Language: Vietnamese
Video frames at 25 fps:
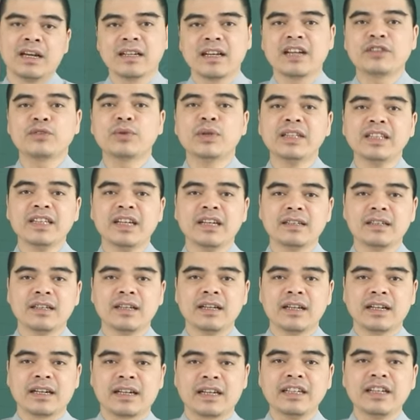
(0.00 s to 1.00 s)
À, tuy nhiên,
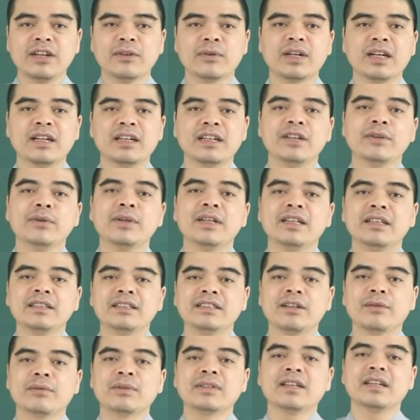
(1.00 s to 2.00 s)
cái điều cần lưu
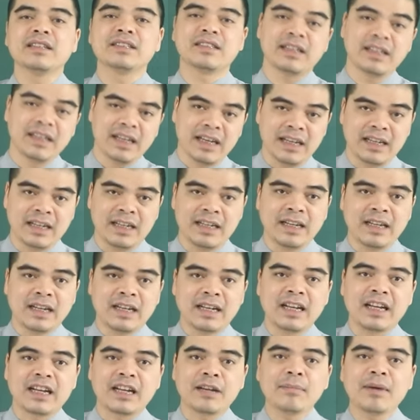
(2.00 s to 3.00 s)
ý trong cái thời gian này
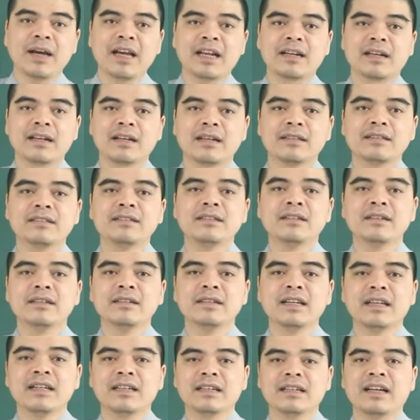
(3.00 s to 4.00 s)
là các bạn chớ
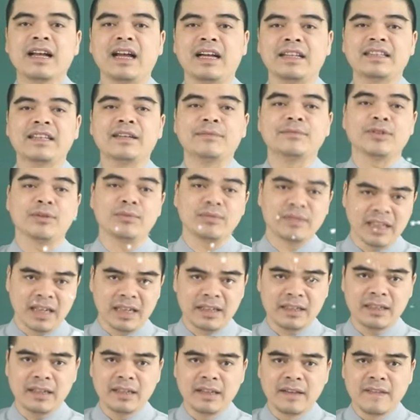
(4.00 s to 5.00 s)
nên cả thèm chóng
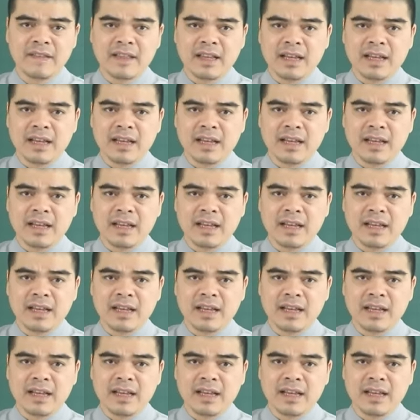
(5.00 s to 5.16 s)
chán.